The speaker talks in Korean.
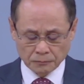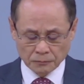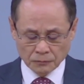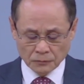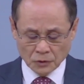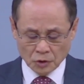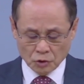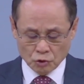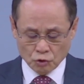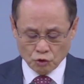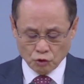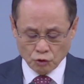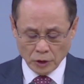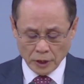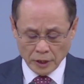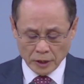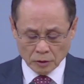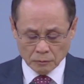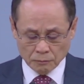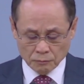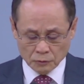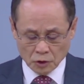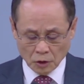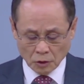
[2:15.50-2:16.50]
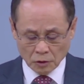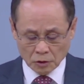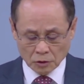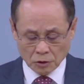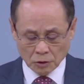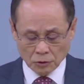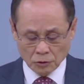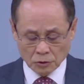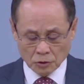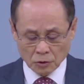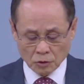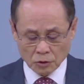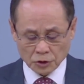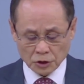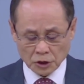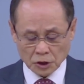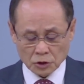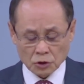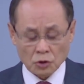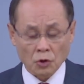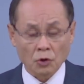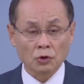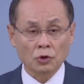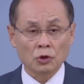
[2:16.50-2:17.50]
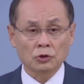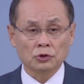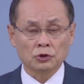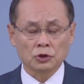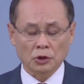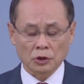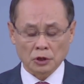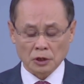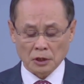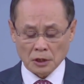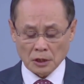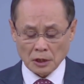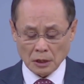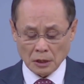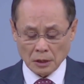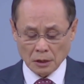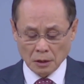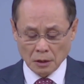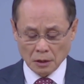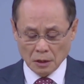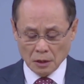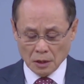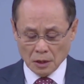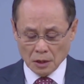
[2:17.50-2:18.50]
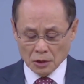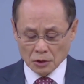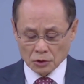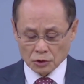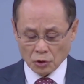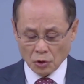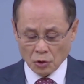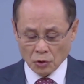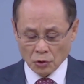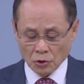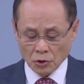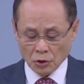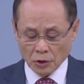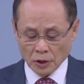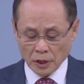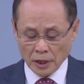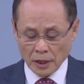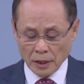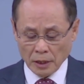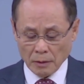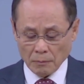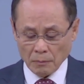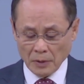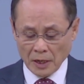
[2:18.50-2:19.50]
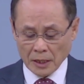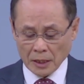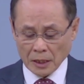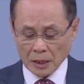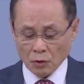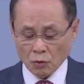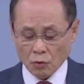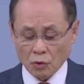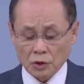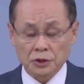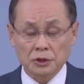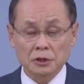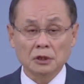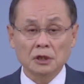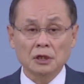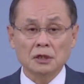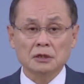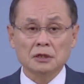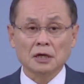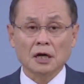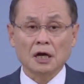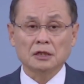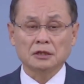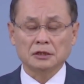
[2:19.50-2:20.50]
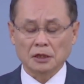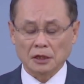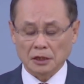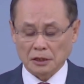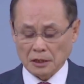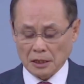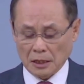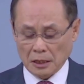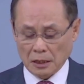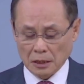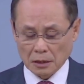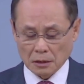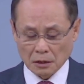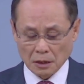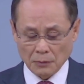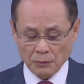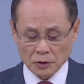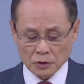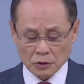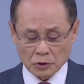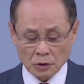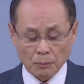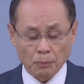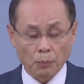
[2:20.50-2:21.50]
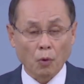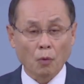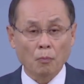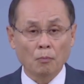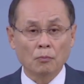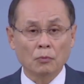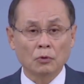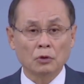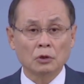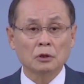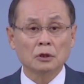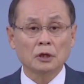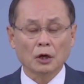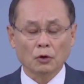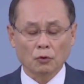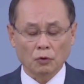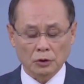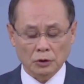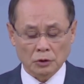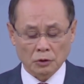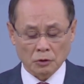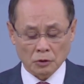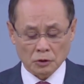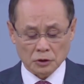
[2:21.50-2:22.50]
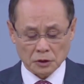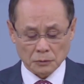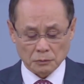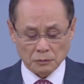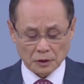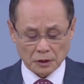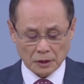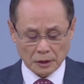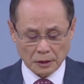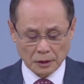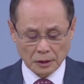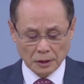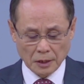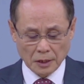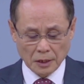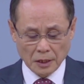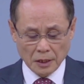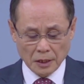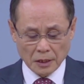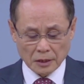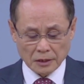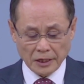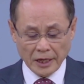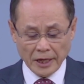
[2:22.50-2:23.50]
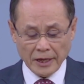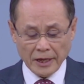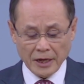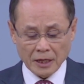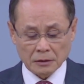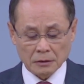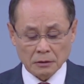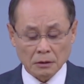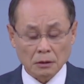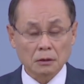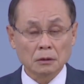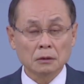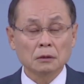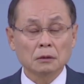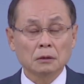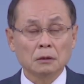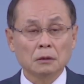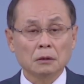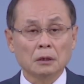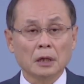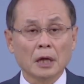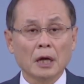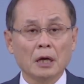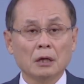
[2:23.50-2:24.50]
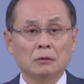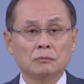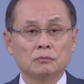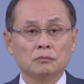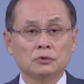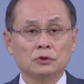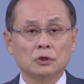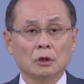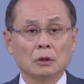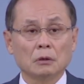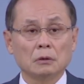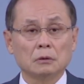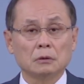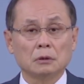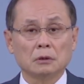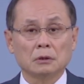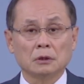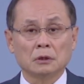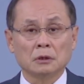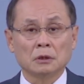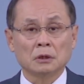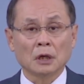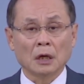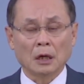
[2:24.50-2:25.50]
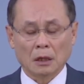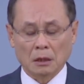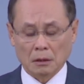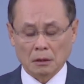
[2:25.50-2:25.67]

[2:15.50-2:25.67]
주의 음성을 듣는 것이 성경적인가? 성경에 말하고 있으니 사실이다. 그러면서 본문을 대고 있는 것입니다. 내 양들은 내 음성을 듣는다.